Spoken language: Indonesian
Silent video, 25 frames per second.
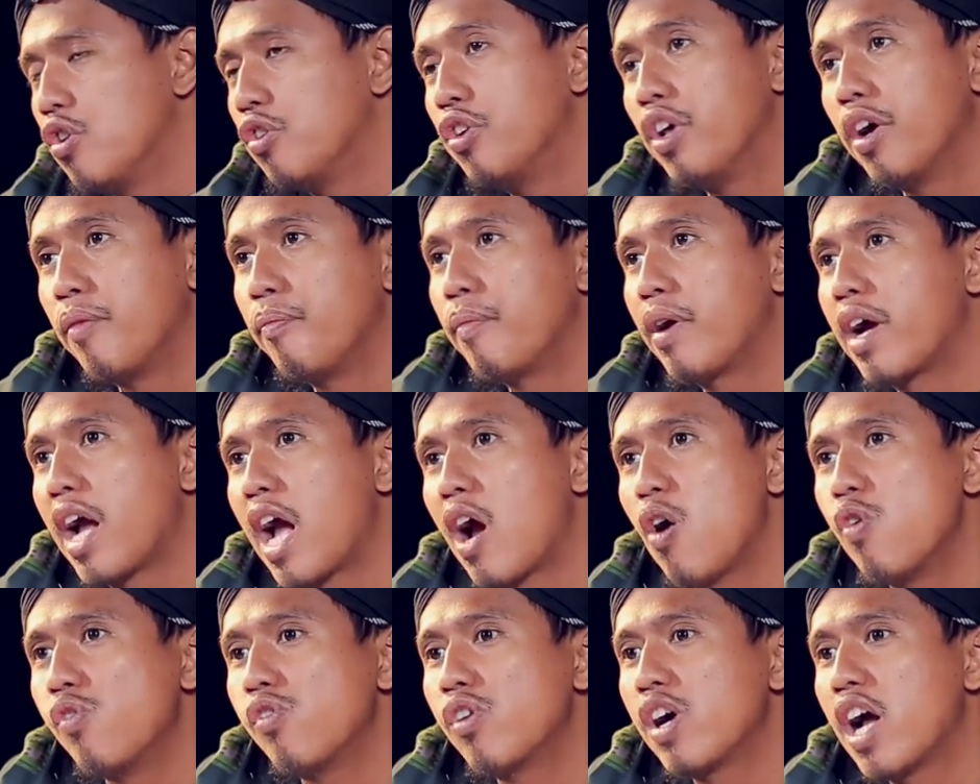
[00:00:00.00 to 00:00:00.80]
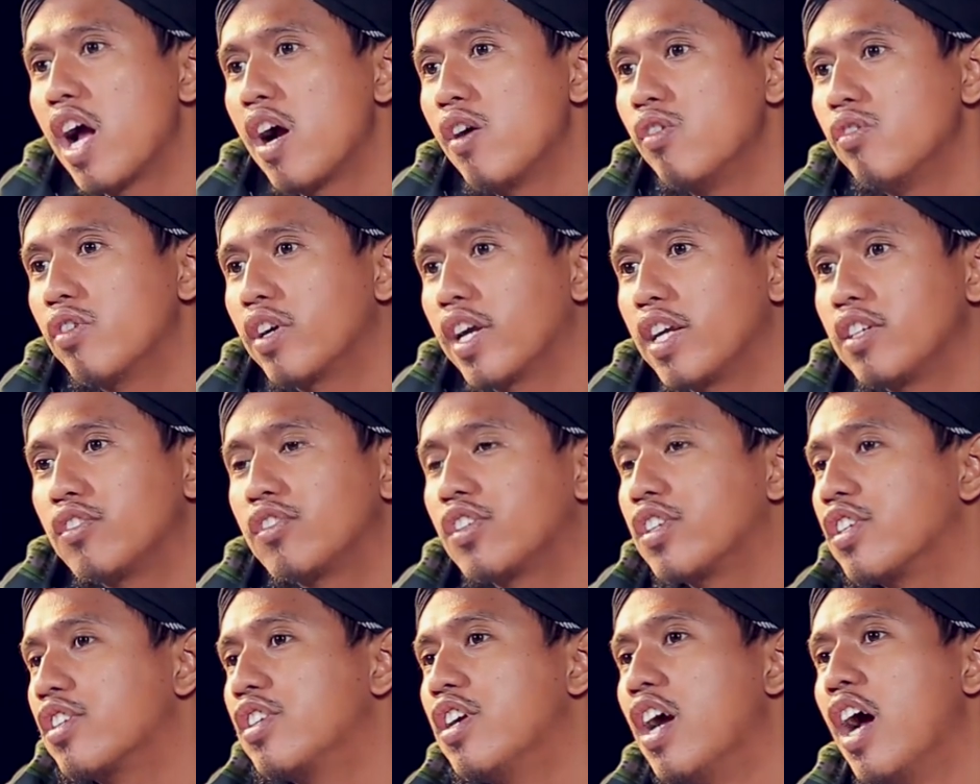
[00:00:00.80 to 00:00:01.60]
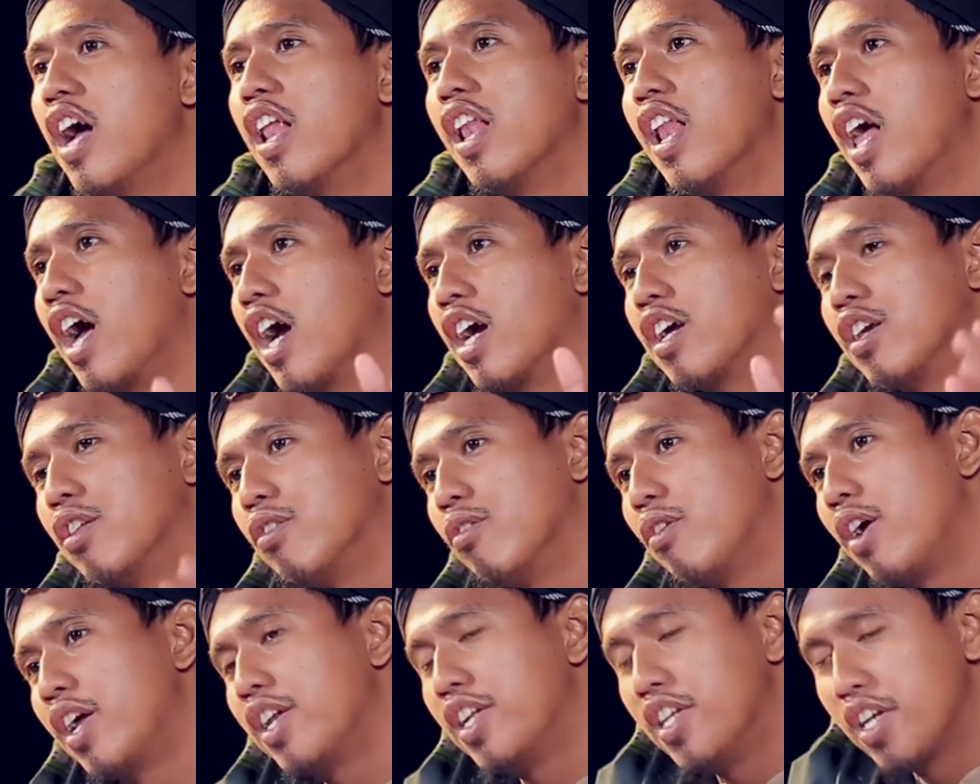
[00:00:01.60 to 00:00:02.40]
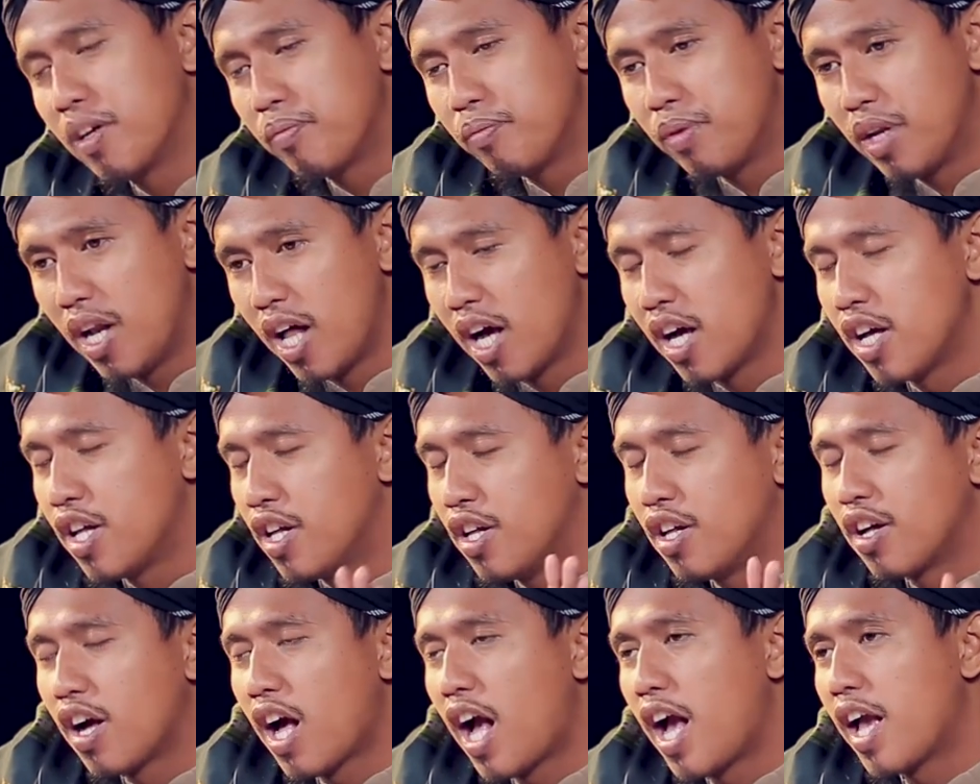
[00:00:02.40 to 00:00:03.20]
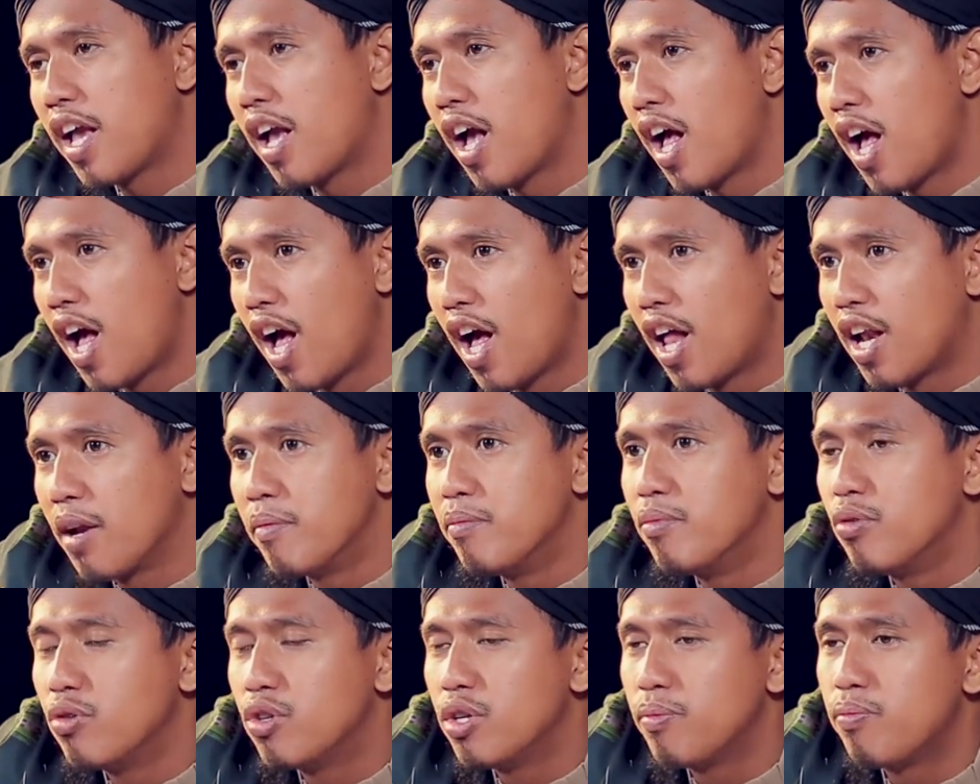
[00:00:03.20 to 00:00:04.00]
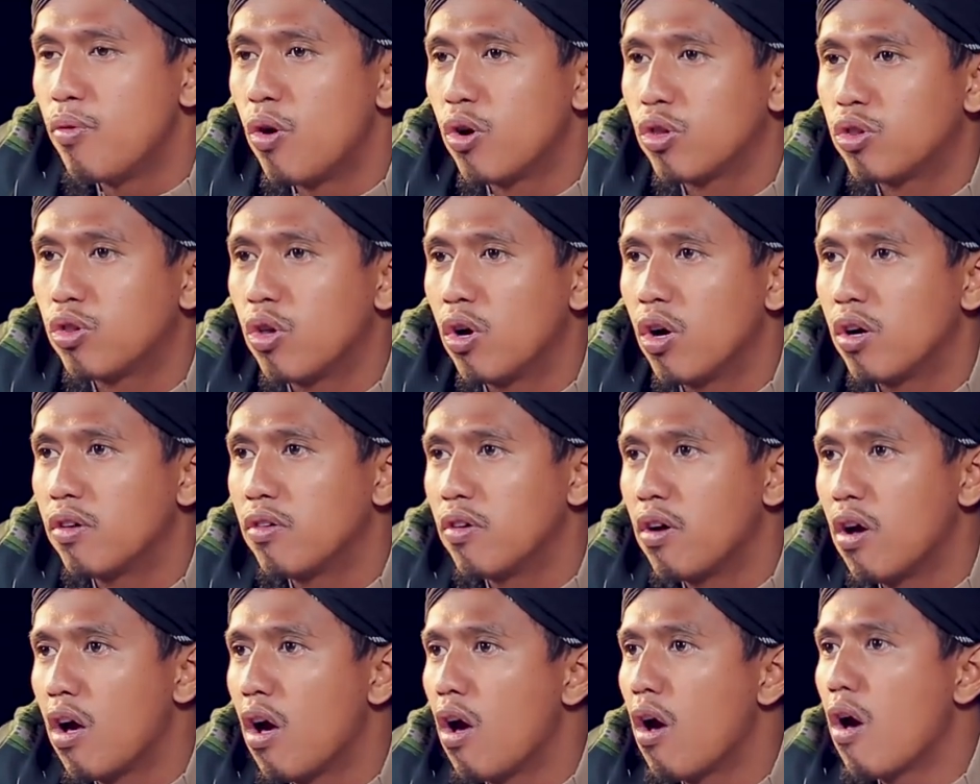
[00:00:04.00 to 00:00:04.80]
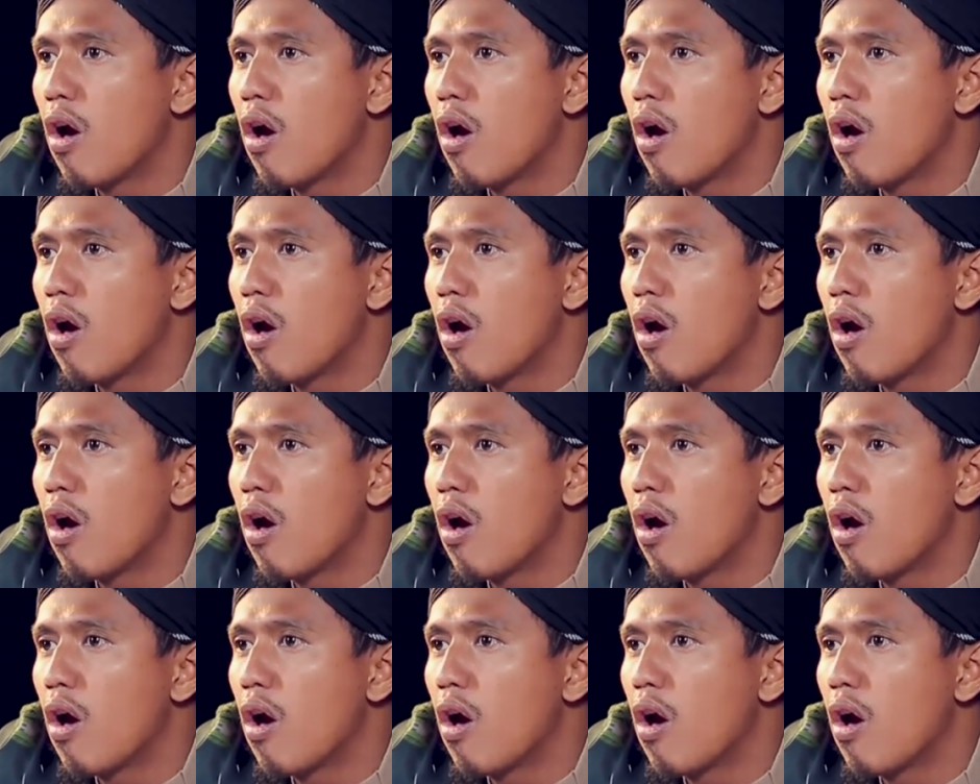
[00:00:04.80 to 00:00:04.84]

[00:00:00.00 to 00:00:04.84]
dia mengaung-ngaung kayak serigala gitu ada yang bilang kayak lembu dipotong